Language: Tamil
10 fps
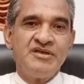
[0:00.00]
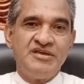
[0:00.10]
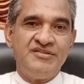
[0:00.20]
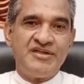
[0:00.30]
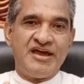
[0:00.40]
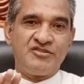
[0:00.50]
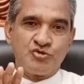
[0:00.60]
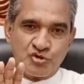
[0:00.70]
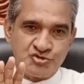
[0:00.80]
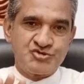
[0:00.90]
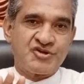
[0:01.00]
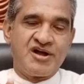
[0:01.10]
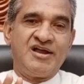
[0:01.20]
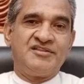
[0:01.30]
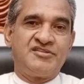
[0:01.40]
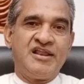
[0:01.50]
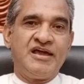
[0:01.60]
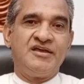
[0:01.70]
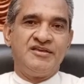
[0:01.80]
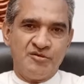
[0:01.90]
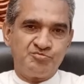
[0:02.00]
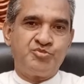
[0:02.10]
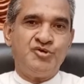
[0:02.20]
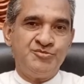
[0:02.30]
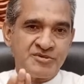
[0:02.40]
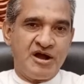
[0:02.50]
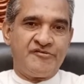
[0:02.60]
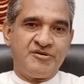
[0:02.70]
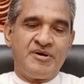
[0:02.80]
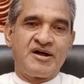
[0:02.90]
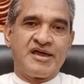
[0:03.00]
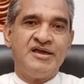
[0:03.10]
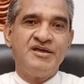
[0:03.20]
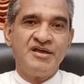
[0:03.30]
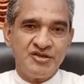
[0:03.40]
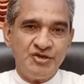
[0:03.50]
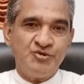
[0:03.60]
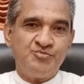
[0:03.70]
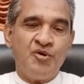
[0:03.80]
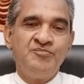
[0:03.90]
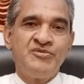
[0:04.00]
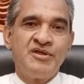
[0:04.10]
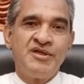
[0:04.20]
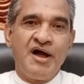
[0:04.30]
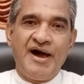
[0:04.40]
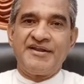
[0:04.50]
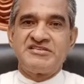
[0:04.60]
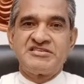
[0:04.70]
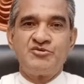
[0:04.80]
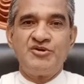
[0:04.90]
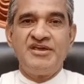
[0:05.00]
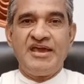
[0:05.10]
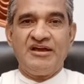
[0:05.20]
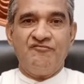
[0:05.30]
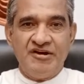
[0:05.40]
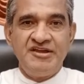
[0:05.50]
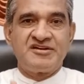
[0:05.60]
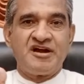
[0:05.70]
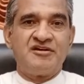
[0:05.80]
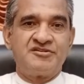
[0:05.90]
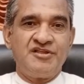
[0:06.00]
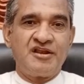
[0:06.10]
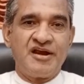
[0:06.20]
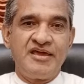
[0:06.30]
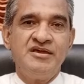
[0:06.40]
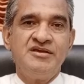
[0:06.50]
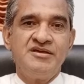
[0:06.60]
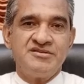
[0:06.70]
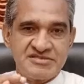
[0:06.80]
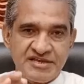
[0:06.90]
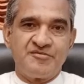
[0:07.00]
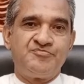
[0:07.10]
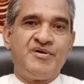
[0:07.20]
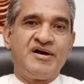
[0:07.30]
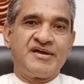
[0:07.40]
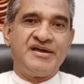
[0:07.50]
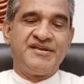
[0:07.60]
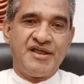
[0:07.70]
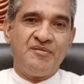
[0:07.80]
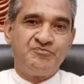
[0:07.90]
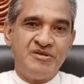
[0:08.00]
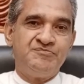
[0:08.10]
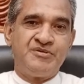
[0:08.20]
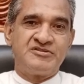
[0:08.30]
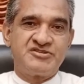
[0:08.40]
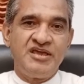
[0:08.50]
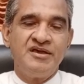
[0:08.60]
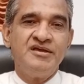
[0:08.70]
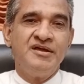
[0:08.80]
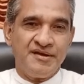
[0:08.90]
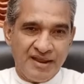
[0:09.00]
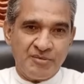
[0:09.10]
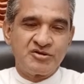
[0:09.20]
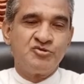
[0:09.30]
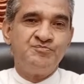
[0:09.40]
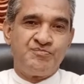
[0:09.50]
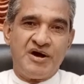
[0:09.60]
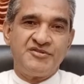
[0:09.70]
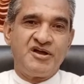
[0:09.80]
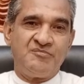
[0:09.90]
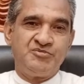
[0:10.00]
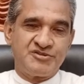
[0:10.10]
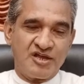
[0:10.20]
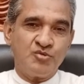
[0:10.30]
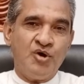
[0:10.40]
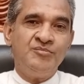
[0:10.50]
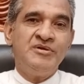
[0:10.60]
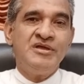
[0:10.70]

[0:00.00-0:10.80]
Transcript: இந்த தொற்று காலத்தில் எப்பொழுதும் கவனமாக இருப்போம் அரசினுடைய வழிகாட்டுதல்களை சிறப்பாக நாம் பின்பற்றி நமக்கும் பாதுகாப்பு தருவோம்